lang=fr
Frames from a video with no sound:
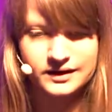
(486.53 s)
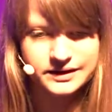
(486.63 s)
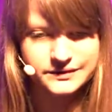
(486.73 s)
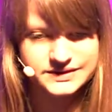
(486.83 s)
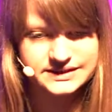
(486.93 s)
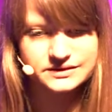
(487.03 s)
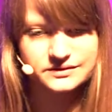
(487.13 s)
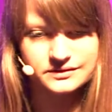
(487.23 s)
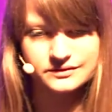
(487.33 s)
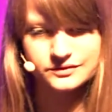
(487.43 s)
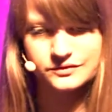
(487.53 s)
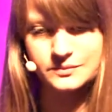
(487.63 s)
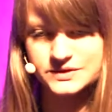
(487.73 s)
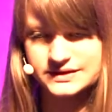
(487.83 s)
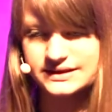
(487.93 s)
et aussi
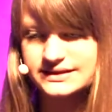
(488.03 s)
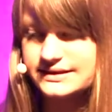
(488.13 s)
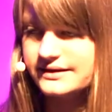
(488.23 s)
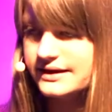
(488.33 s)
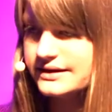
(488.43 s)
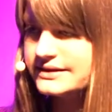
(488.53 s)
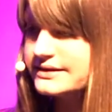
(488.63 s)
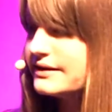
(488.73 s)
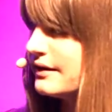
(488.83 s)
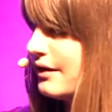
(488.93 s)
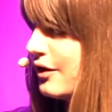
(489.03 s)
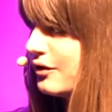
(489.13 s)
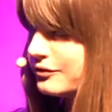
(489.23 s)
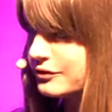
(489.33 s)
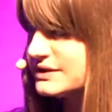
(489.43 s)
d'obtenir des analyses
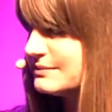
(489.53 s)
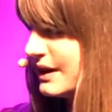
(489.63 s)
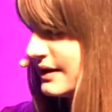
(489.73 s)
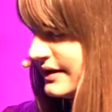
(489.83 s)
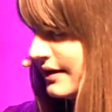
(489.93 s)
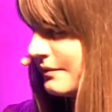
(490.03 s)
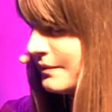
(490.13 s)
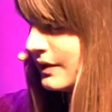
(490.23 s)
euh, fournies par l'IA.